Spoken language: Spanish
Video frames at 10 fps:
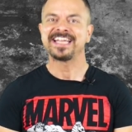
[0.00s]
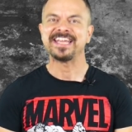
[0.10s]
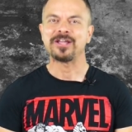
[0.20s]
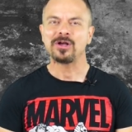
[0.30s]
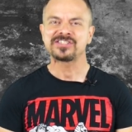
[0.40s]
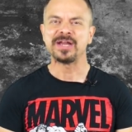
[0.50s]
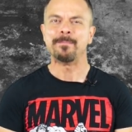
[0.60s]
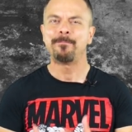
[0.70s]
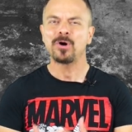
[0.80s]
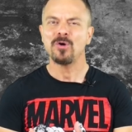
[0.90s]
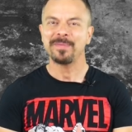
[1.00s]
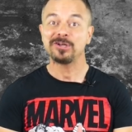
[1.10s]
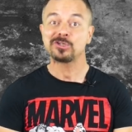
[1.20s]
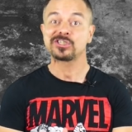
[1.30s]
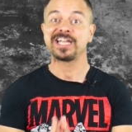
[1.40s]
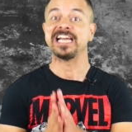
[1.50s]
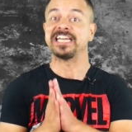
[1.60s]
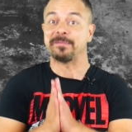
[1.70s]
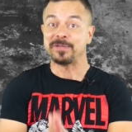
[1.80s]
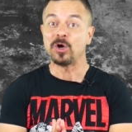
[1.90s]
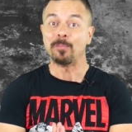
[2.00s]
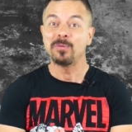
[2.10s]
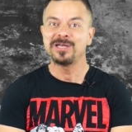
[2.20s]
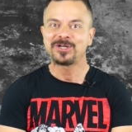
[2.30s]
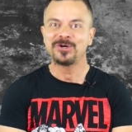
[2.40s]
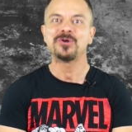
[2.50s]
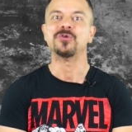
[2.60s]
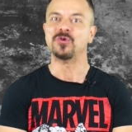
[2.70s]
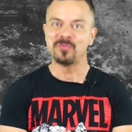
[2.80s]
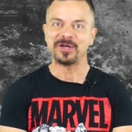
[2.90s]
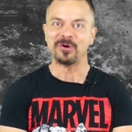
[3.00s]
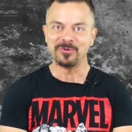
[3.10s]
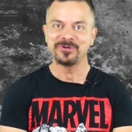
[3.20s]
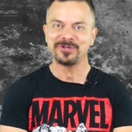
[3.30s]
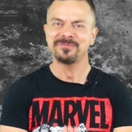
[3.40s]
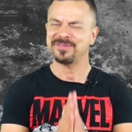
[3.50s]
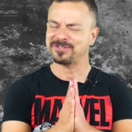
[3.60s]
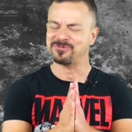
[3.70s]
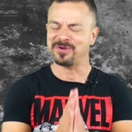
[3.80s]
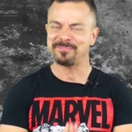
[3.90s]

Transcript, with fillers: que llegó a ser poco menos que el enemigo público número uno de su